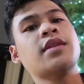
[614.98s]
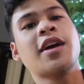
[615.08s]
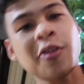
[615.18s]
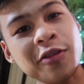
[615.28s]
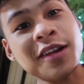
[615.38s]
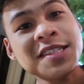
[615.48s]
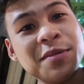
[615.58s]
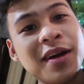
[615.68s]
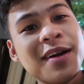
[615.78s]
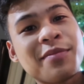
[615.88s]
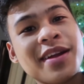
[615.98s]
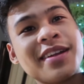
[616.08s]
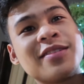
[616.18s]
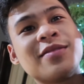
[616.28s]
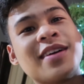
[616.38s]
Karong oras sa mga
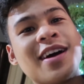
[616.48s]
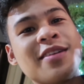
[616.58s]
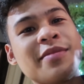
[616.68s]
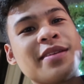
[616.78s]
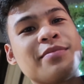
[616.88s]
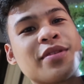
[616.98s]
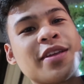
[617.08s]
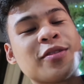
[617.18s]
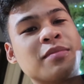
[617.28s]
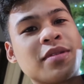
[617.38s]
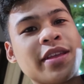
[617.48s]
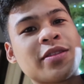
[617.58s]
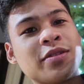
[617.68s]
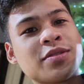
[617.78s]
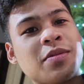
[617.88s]
brad, no? Ngayon may
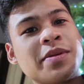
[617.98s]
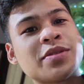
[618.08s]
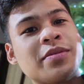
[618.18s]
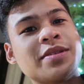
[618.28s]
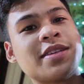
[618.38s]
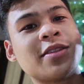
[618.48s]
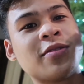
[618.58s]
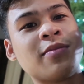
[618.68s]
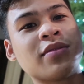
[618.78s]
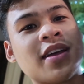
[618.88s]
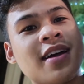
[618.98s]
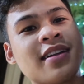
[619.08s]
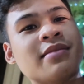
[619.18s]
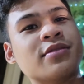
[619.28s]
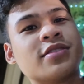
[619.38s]
burrito-burrito, sobe-sobesito, butangag
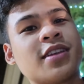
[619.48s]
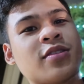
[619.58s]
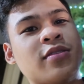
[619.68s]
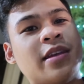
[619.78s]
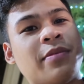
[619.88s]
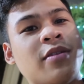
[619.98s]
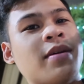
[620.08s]
sito, niya pag